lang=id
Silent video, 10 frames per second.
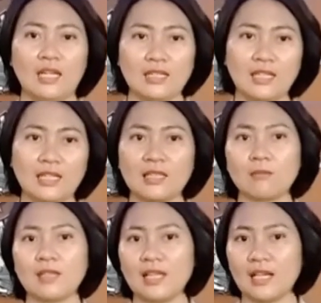Karena kita
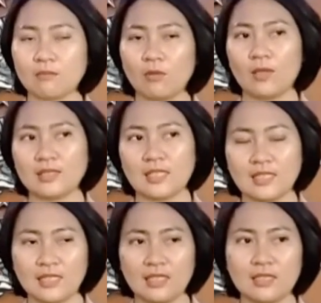melihat
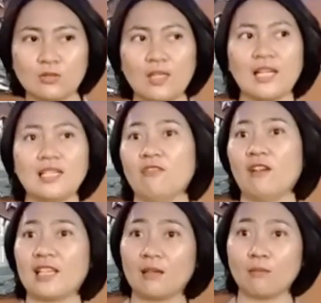bahwasanya sudah ada
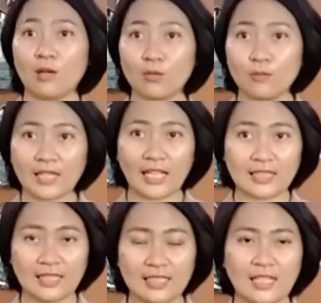varian baru
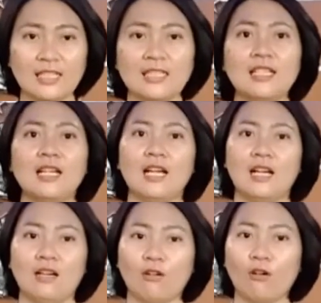berkaitan dengan
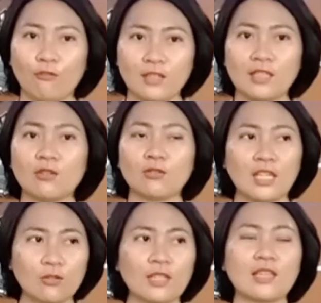COVID tentunya
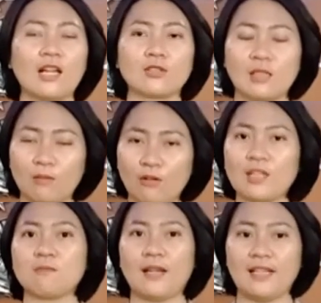itu kita harus lebih
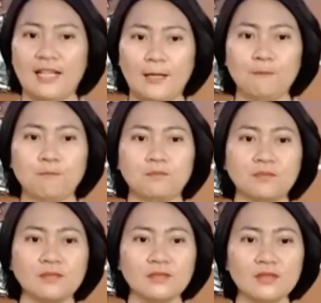waspada.
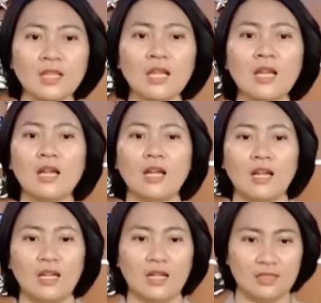
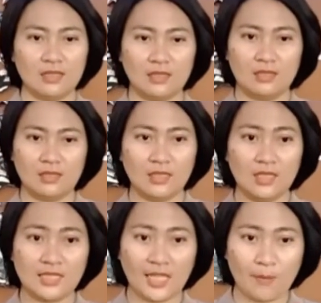Uh,
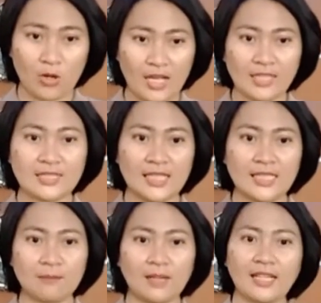Semoga juga
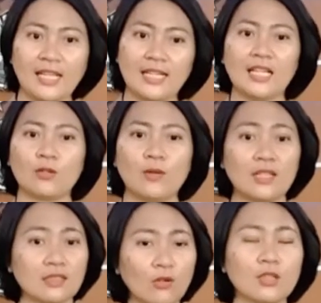dengan perayaan hari ulang
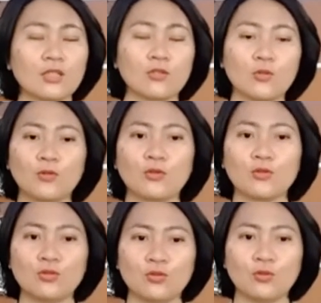tahun
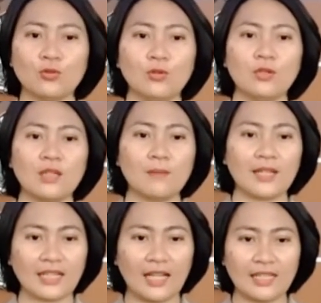ke-77
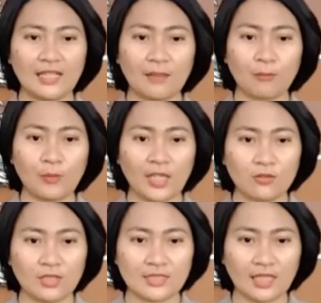kemerdekaan Republik
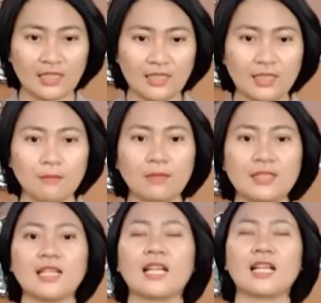Indonesia ini
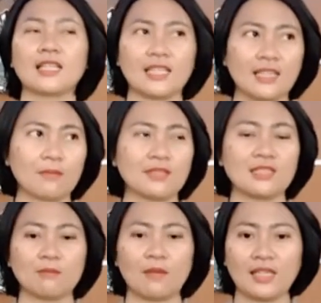masyarakat kita bisa
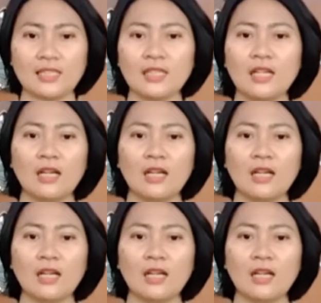semakin